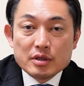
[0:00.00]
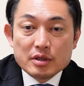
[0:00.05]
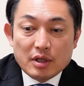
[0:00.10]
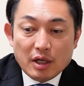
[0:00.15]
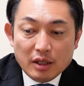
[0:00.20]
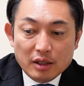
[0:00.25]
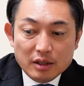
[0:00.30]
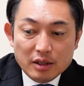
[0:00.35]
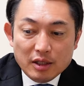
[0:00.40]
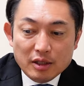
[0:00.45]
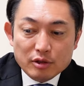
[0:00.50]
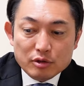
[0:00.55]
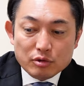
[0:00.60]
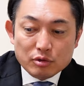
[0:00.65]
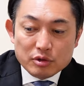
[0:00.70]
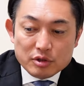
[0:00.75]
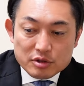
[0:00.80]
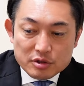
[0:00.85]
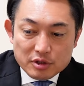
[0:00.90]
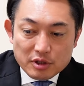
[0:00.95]
だんだん
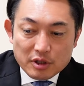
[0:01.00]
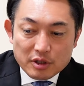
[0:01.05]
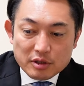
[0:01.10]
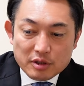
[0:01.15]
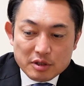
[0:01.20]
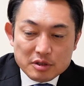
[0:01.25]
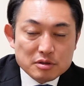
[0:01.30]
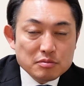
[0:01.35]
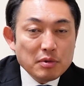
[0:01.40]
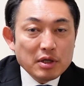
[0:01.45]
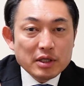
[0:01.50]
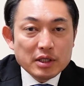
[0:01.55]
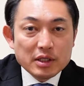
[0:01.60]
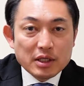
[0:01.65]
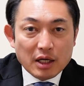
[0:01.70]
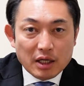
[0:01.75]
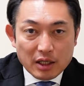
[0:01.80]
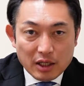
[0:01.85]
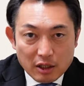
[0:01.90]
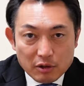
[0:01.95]
とですね手詰ま
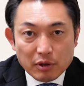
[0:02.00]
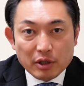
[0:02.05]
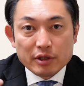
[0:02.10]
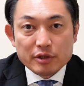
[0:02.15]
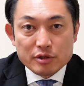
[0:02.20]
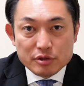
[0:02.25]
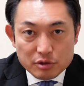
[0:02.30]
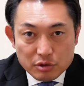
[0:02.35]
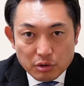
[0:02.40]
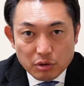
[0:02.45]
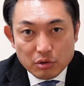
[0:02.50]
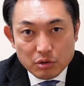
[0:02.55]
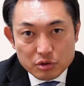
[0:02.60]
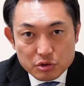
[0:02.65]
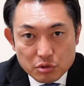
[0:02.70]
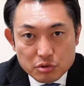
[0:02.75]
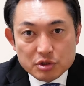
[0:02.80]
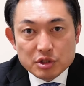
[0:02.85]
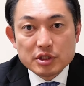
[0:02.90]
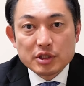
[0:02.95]
り感になるわけですよ
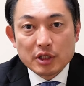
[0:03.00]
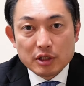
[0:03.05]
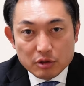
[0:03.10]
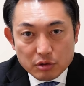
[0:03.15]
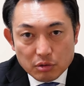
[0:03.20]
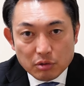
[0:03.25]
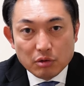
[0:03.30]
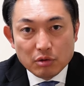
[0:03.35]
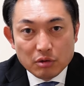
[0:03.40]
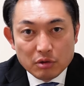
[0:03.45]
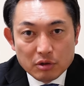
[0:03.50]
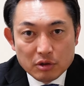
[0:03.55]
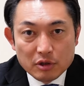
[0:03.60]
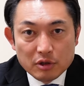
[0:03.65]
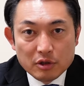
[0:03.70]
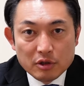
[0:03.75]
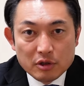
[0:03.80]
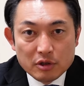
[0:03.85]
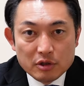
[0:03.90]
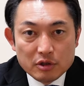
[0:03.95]
正直なところ
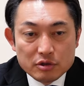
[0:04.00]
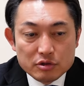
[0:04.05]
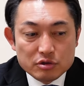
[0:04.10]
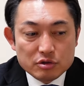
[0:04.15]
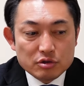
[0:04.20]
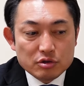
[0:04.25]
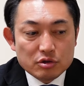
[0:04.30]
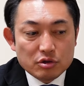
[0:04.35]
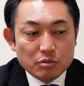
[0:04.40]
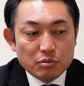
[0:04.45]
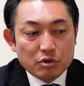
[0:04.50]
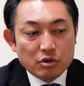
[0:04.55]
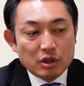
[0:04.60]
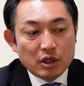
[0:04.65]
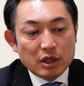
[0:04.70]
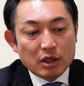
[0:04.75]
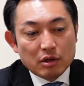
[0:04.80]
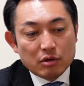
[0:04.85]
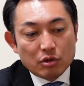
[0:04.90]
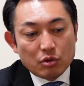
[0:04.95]
ずっと僕
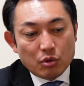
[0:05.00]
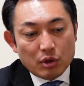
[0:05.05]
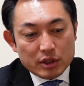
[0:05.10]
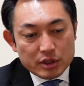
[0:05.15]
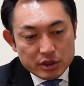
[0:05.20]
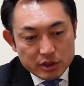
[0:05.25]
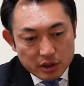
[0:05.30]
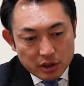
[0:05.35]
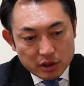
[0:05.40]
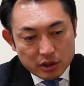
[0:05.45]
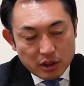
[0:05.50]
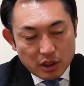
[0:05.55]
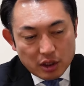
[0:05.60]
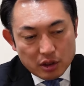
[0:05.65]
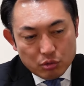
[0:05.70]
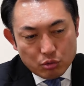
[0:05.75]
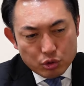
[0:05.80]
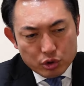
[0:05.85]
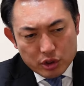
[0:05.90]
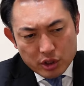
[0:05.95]
らがこれおかしいなって
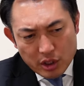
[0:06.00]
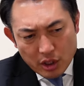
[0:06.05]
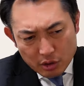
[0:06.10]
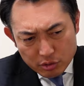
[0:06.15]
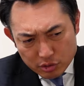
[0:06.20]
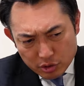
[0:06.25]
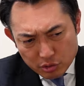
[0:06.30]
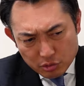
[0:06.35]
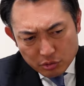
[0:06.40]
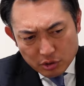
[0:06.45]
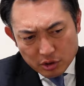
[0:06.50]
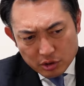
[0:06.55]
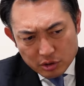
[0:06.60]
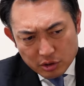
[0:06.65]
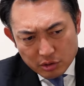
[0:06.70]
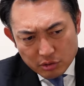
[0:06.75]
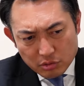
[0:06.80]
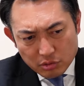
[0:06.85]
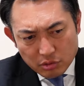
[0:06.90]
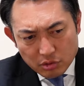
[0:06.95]
あれこれ契約ってどうなっ
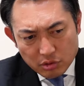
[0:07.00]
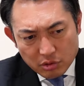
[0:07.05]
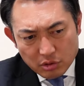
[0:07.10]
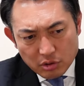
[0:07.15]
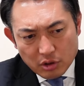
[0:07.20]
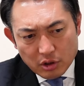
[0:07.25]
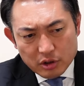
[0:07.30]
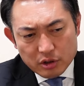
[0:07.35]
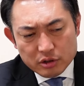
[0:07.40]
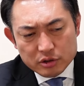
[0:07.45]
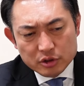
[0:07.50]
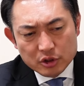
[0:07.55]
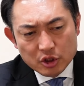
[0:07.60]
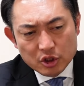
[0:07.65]
てんのあれ